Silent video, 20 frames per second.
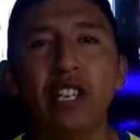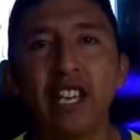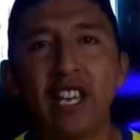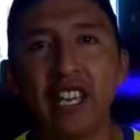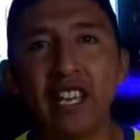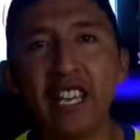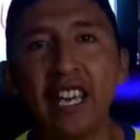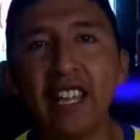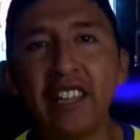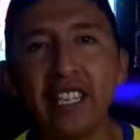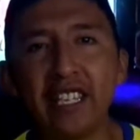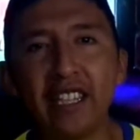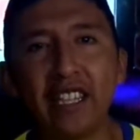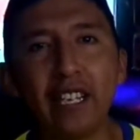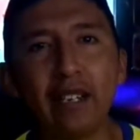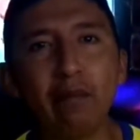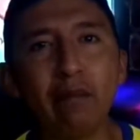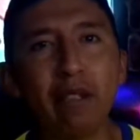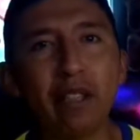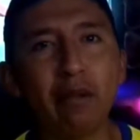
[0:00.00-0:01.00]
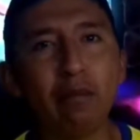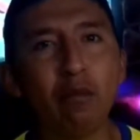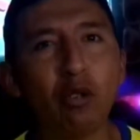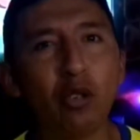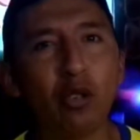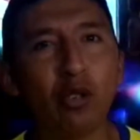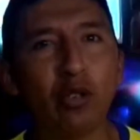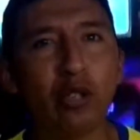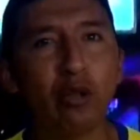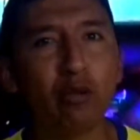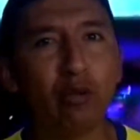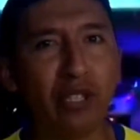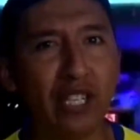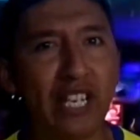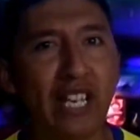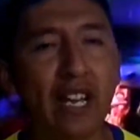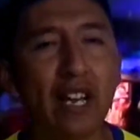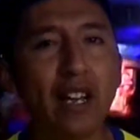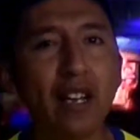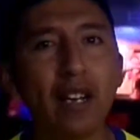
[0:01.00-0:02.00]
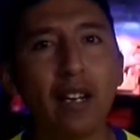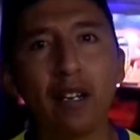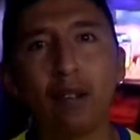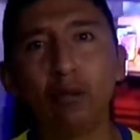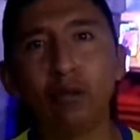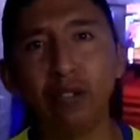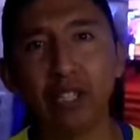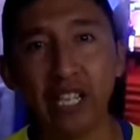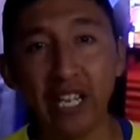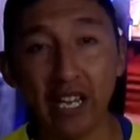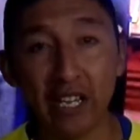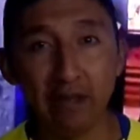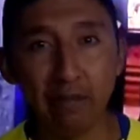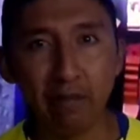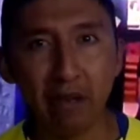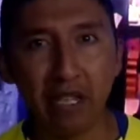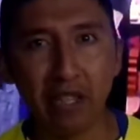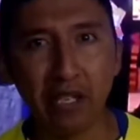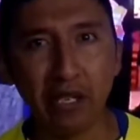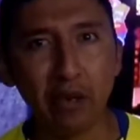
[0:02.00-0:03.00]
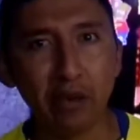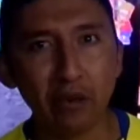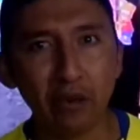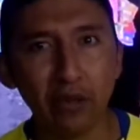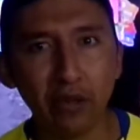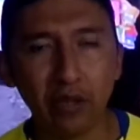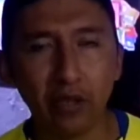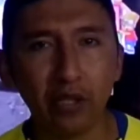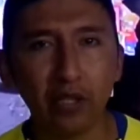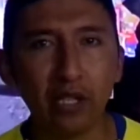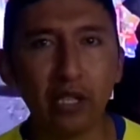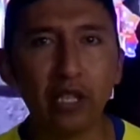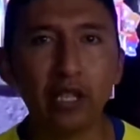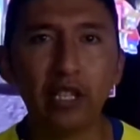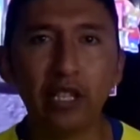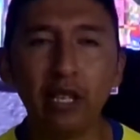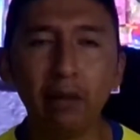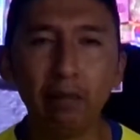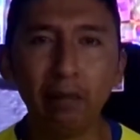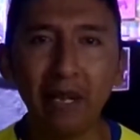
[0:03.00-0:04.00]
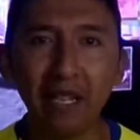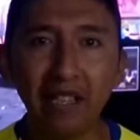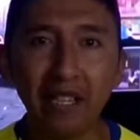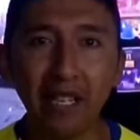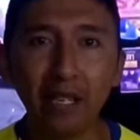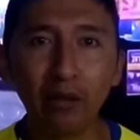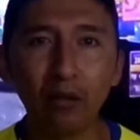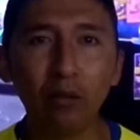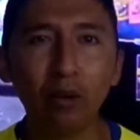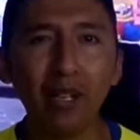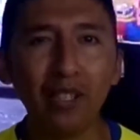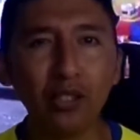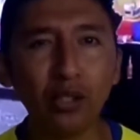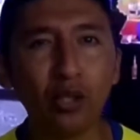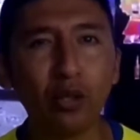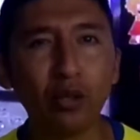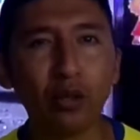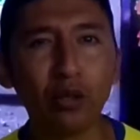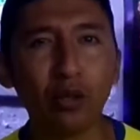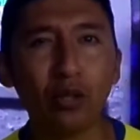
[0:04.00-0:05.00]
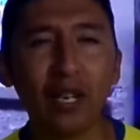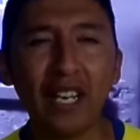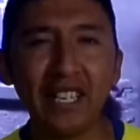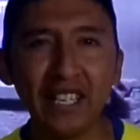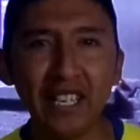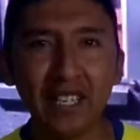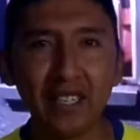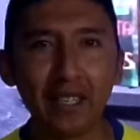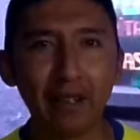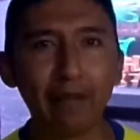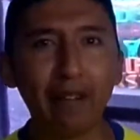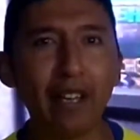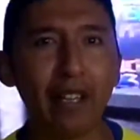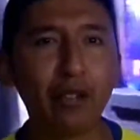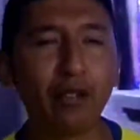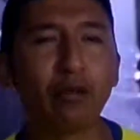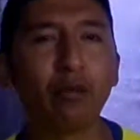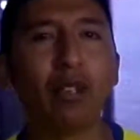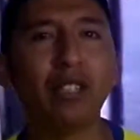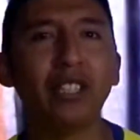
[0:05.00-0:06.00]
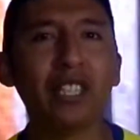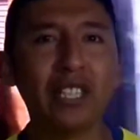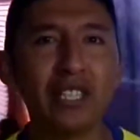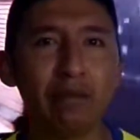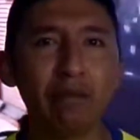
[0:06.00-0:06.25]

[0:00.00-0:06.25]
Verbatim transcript: en editar me demoro de un día a un día y medio. Depende cuánto haya grabado, cuántas